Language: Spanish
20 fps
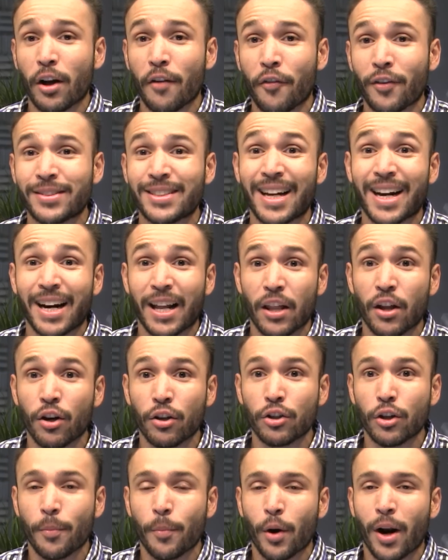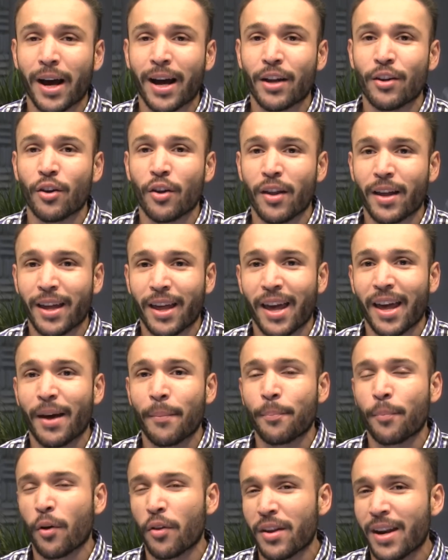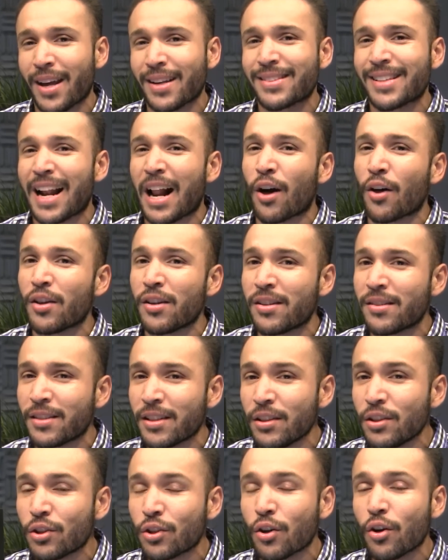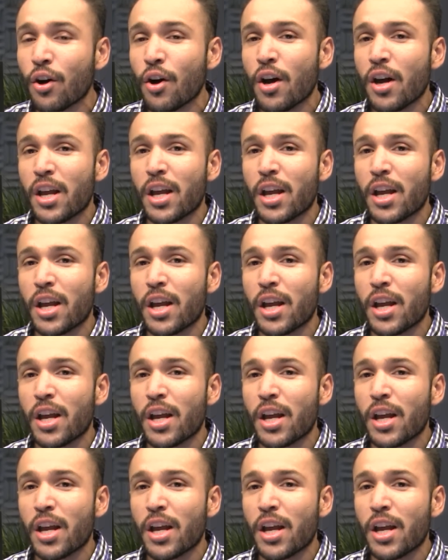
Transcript: que fuese redondo por aquello de que podría ser algo distinto